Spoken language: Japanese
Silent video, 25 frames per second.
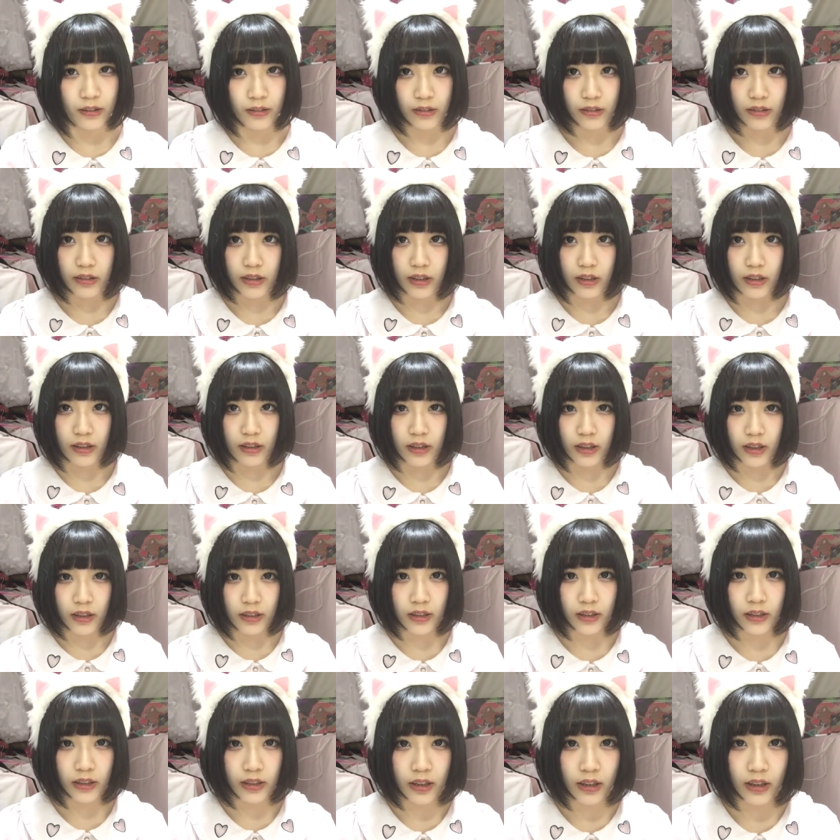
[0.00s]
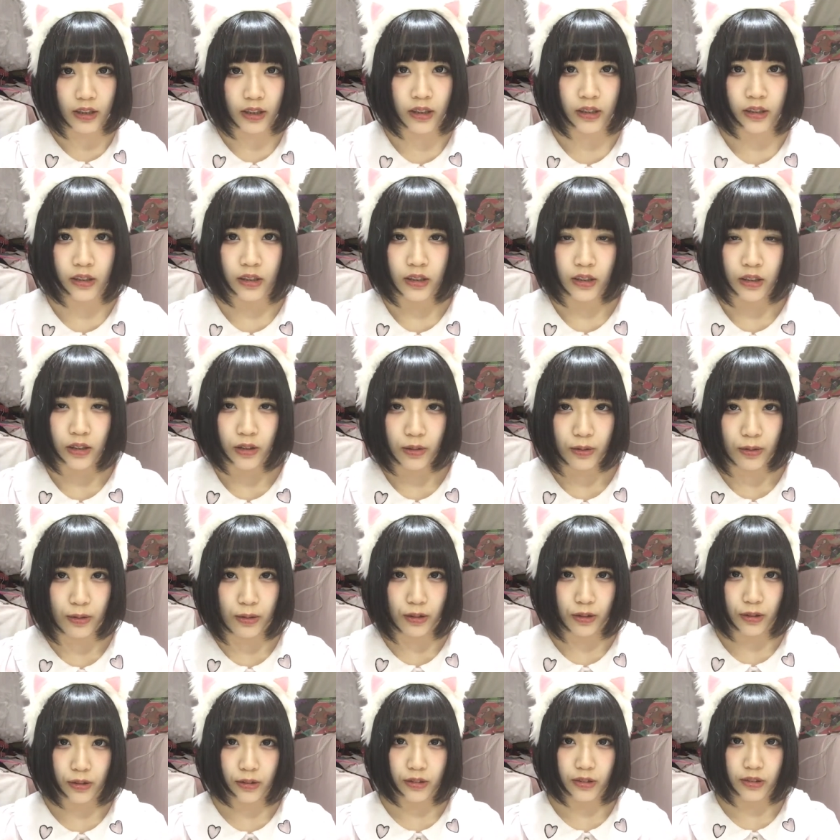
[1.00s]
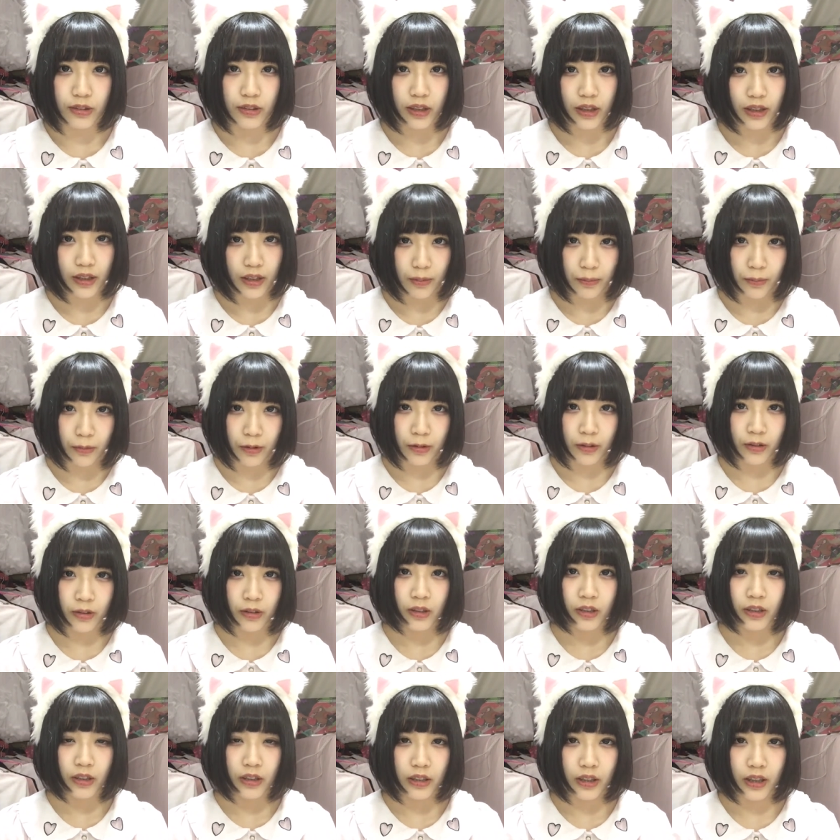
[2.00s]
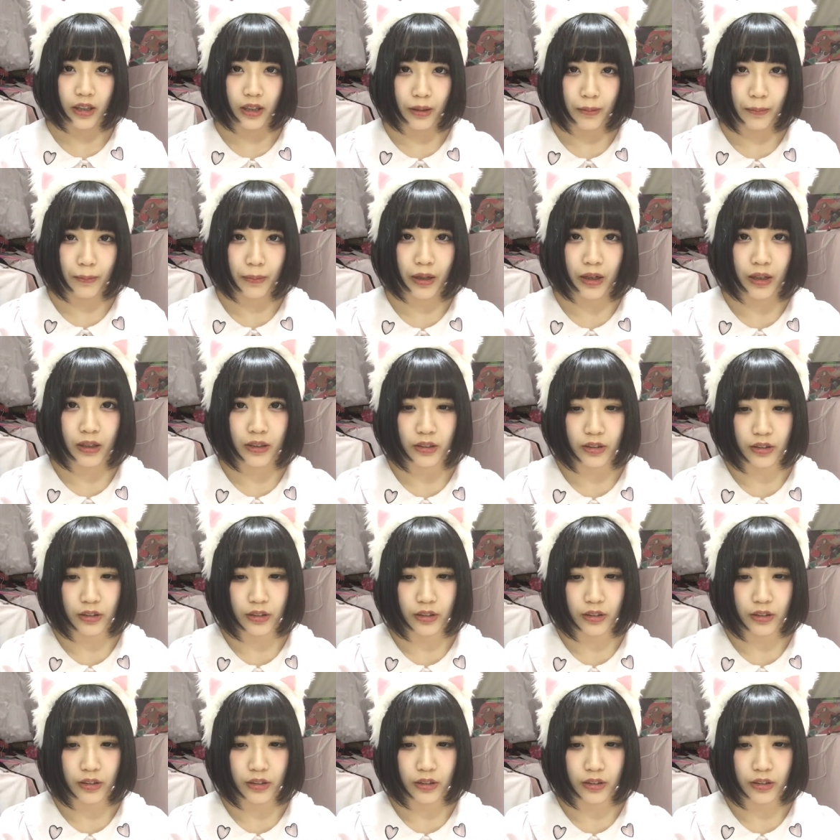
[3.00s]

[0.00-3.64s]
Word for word: うさぎがいいから今度うさぎもやりま